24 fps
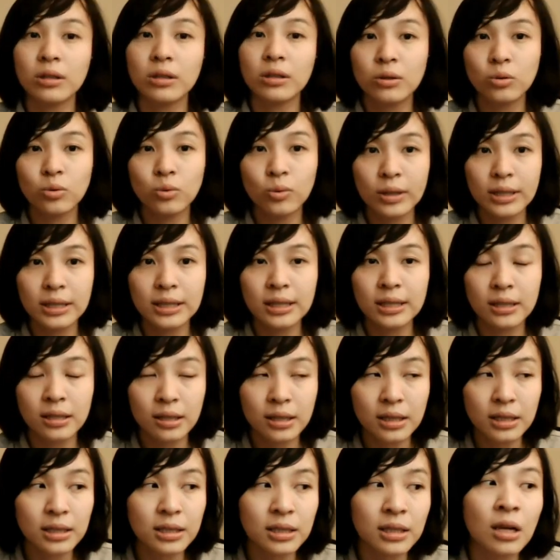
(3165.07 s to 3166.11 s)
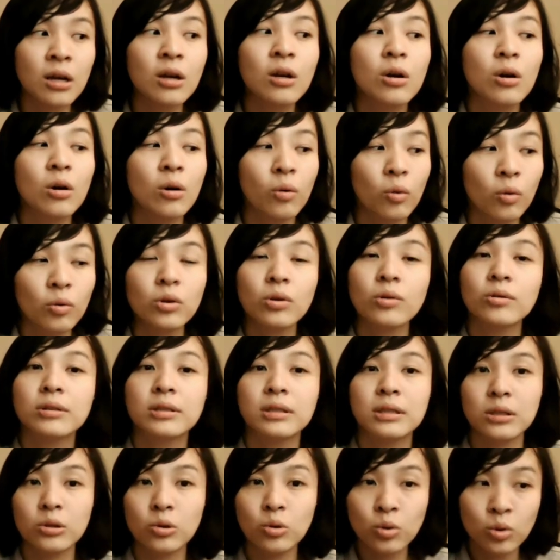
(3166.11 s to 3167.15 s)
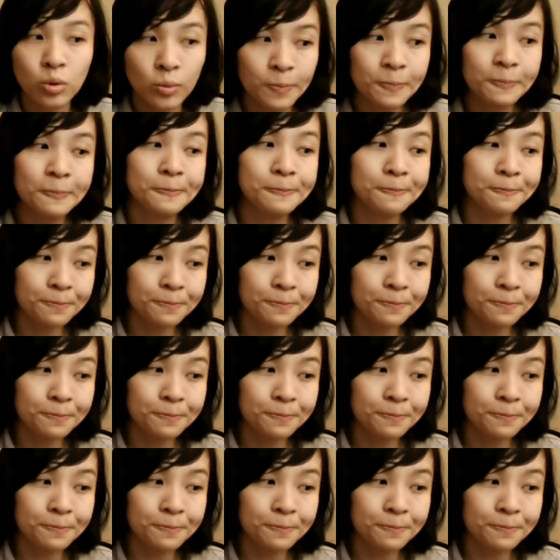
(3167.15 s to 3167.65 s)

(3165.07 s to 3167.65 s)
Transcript: 得最新的一些活动资讯。